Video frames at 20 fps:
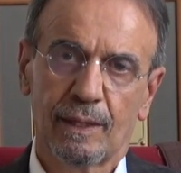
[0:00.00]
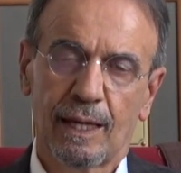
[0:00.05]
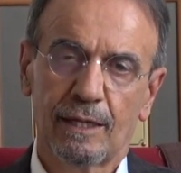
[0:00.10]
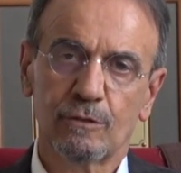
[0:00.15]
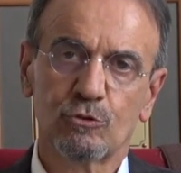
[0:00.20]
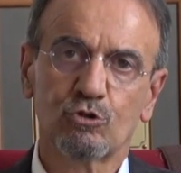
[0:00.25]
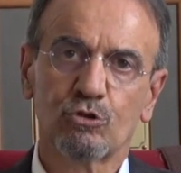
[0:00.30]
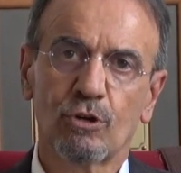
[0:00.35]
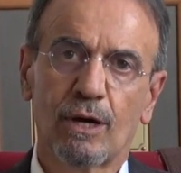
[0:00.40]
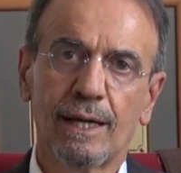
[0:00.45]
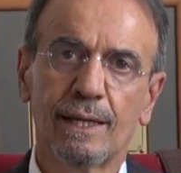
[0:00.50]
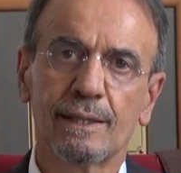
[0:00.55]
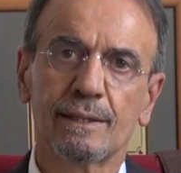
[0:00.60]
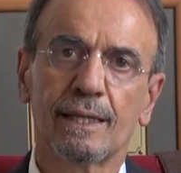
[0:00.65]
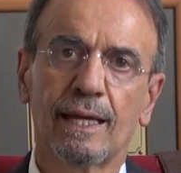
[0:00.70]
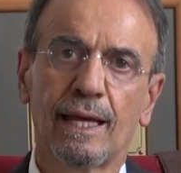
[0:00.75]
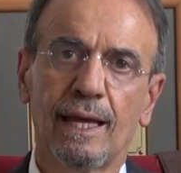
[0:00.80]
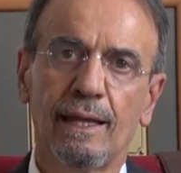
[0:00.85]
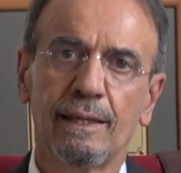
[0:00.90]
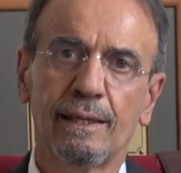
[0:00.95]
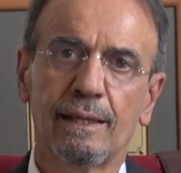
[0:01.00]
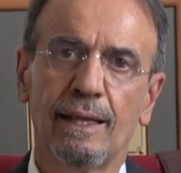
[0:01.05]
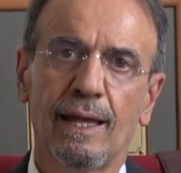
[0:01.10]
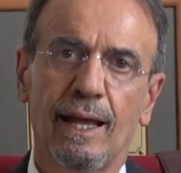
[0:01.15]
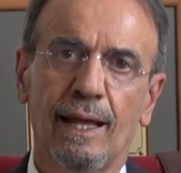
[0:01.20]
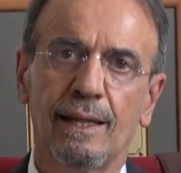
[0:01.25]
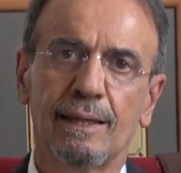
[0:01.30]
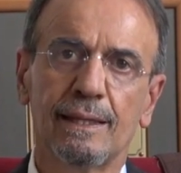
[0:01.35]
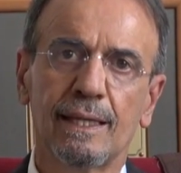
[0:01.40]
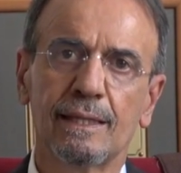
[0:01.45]
yani şu anda
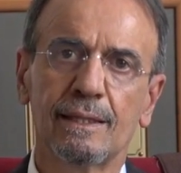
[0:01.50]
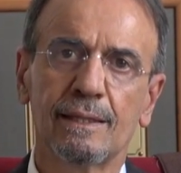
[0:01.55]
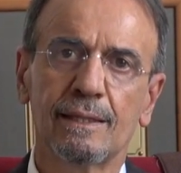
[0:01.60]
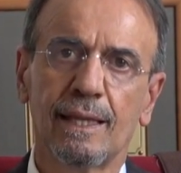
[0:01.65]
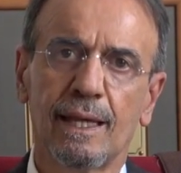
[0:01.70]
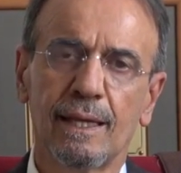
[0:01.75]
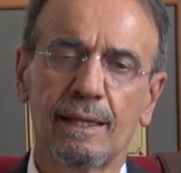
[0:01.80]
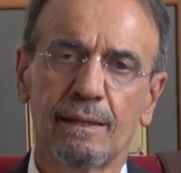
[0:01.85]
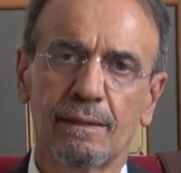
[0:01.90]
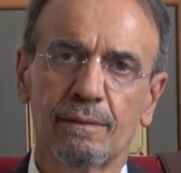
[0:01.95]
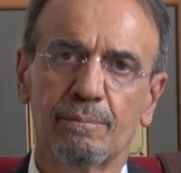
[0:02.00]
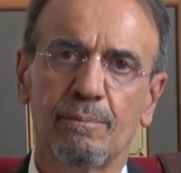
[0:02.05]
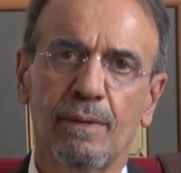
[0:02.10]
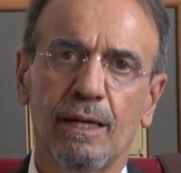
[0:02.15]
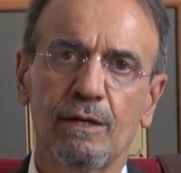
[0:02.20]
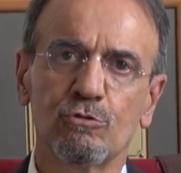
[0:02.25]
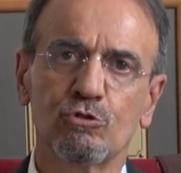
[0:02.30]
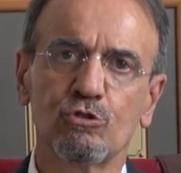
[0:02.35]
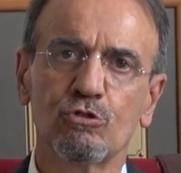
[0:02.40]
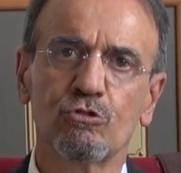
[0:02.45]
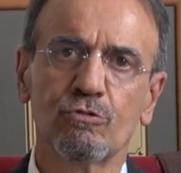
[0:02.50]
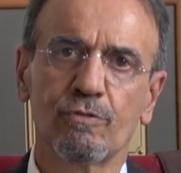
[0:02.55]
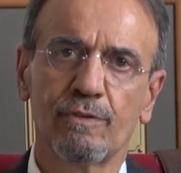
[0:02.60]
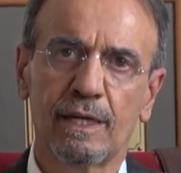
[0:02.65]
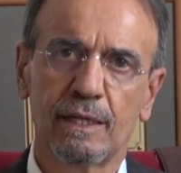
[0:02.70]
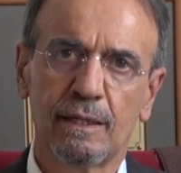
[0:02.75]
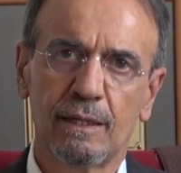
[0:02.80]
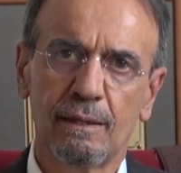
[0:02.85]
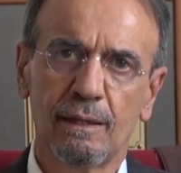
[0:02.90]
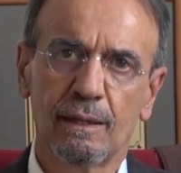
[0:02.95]
eldeki tek mevcut
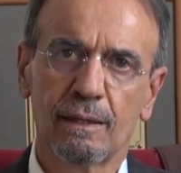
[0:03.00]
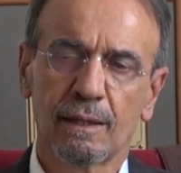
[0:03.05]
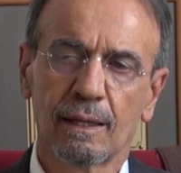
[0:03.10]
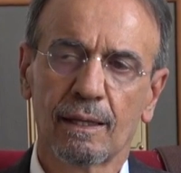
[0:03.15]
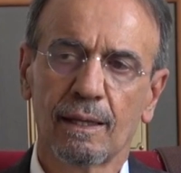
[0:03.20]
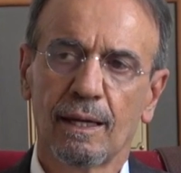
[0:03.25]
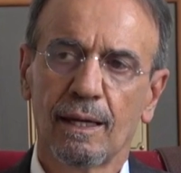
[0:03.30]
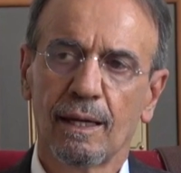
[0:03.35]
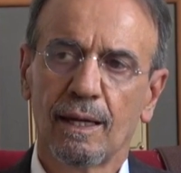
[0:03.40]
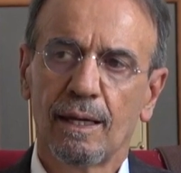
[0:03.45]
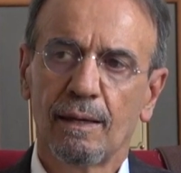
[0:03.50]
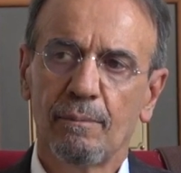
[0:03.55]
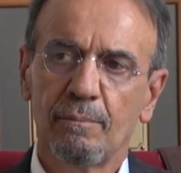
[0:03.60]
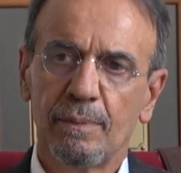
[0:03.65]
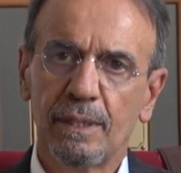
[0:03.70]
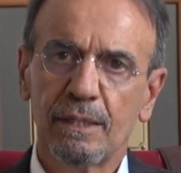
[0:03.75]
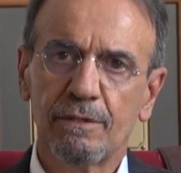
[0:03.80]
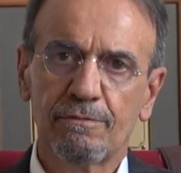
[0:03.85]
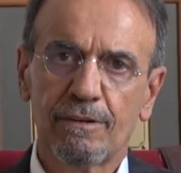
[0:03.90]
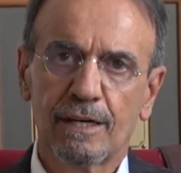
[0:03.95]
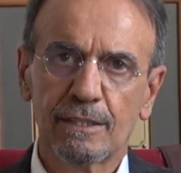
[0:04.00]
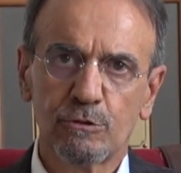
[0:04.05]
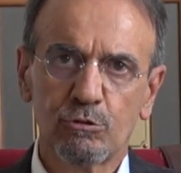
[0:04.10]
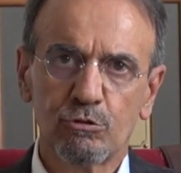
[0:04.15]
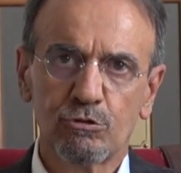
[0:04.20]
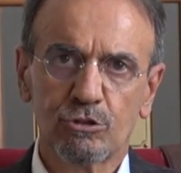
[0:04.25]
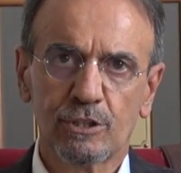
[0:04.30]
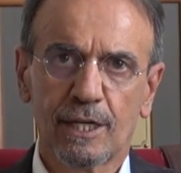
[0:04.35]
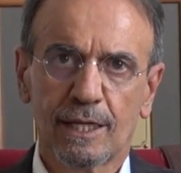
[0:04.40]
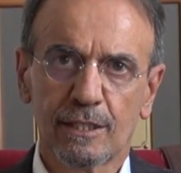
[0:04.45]
veri bir faz
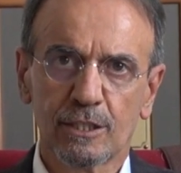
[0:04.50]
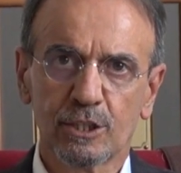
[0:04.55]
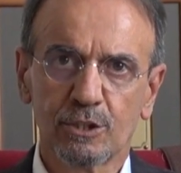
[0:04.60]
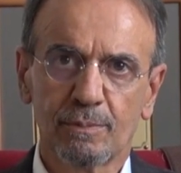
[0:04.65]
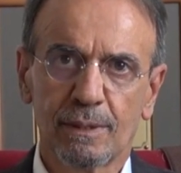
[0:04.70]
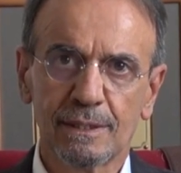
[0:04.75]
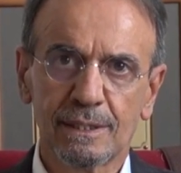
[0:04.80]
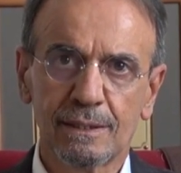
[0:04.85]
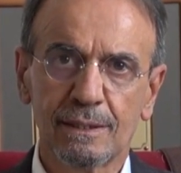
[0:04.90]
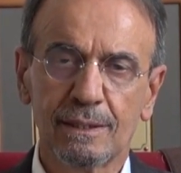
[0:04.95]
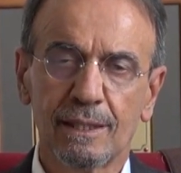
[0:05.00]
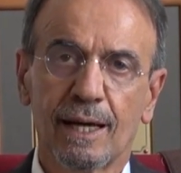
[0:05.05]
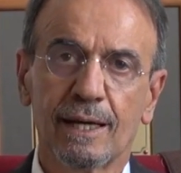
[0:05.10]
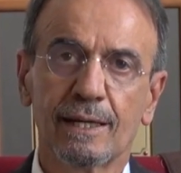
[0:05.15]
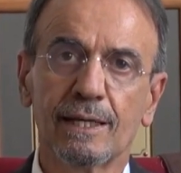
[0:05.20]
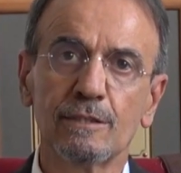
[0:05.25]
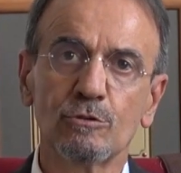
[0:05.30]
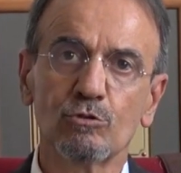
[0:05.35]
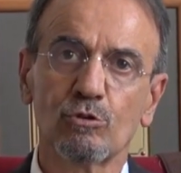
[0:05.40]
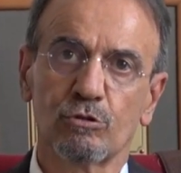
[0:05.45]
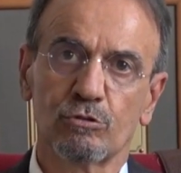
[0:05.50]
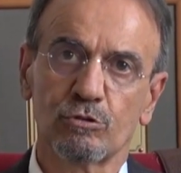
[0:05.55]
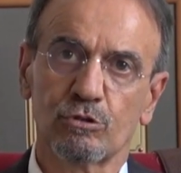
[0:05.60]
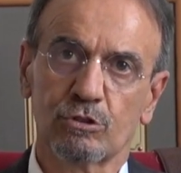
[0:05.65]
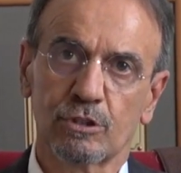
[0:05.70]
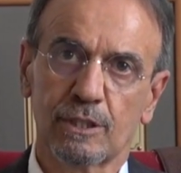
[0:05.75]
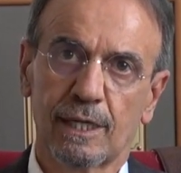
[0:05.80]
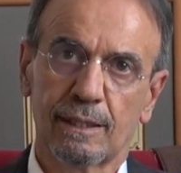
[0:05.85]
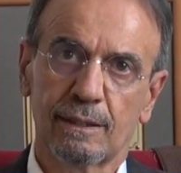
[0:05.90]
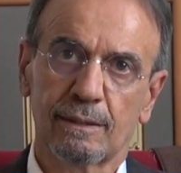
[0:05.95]
3 çalışmasının ara
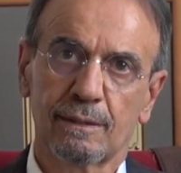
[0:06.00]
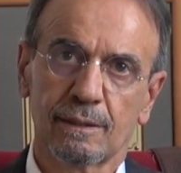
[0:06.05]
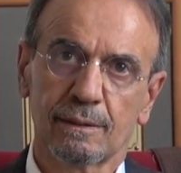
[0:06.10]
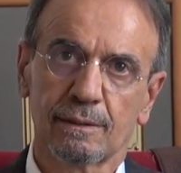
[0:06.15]
sonuçları.